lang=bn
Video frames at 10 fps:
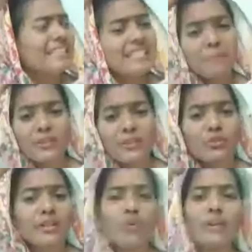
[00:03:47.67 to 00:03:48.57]
নিজের
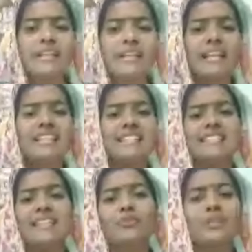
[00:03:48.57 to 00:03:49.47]
ভিতরে অনেকটাই
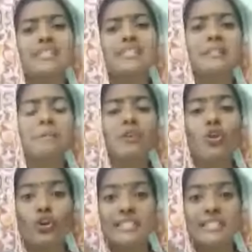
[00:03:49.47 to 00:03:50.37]
চেষ্টা করেছি
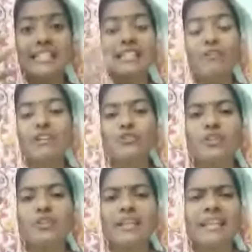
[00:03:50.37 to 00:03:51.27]
লজিক দেওয়ার
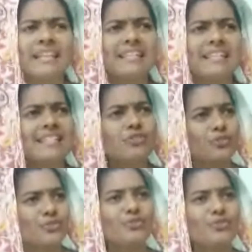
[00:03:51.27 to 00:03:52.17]
জন্য যে
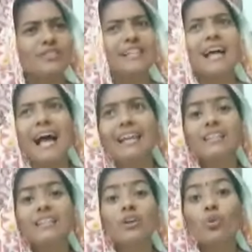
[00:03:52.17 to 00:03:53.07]
সৎসঙ্গটা
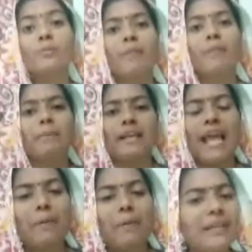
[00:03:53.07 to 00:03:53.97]
আলাদা কোন
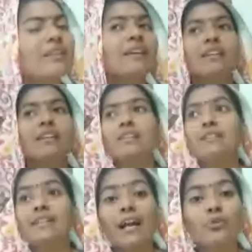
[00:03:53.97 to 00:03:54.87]
ব্যাপারে আমি
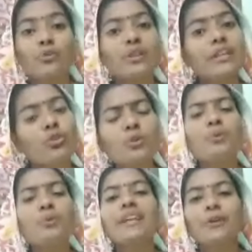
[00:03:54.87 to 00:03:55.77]
ঠাকুরকে
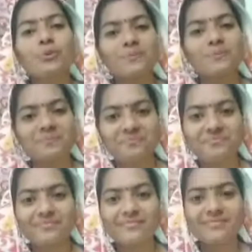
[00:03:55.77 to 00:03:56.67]
ধরবই কেন
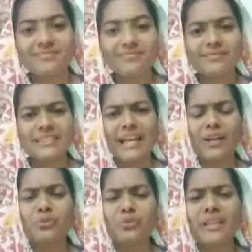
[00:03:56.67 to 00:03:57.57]

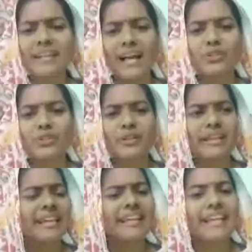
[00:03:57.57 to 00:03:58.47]
ঠাকুরকে না
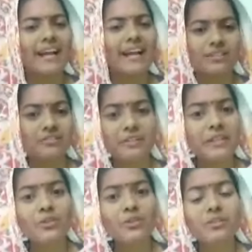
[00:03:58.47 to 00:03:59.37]
ধরে কি আর্ট অফ
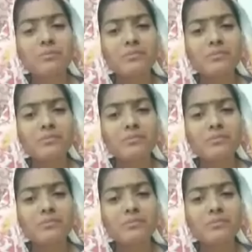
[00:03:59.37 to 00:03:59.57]
লিভিং